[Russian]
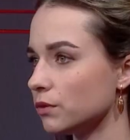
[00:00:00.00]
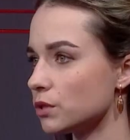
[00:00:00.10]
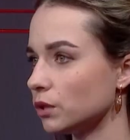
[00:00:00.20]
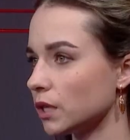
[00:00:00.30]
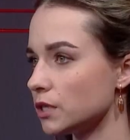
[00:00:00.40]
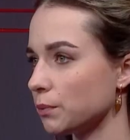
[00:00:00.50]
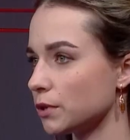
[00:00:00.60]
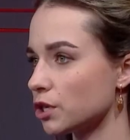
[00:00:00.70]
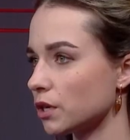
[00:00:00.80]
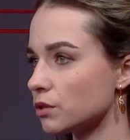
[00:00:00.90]
В результате
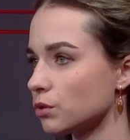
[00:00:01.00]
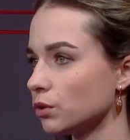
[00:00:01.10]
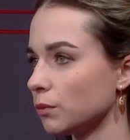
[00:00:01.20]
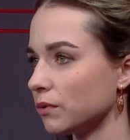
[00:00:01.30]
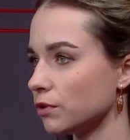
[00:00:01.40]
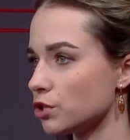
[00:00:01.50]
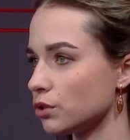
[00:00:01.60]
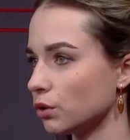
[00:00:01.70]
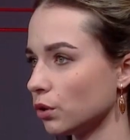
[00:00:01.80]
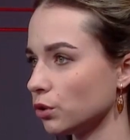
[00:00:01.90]
пожара судно
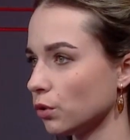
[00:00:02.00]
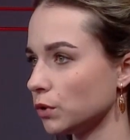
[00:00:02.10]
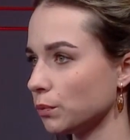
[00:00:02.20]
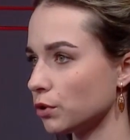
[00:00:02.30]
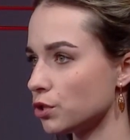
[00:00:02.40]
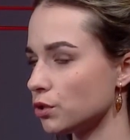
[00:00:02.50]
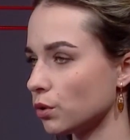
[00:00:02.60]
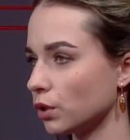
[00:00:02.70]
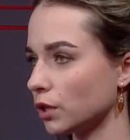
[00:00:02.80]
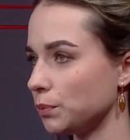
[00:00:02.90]
повреждено огнем на площади
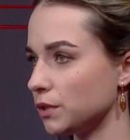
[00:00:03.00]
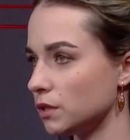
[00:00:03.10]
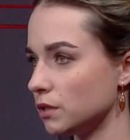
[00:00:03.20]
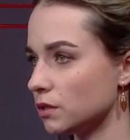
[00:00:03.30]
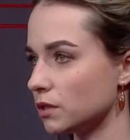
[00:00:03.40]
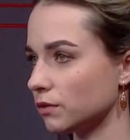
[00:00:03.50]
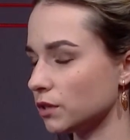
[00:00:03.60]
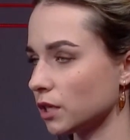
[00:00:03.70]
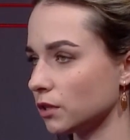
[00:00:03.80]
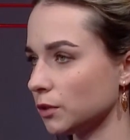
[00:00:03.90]
около 50
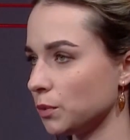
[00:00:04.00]
квадратных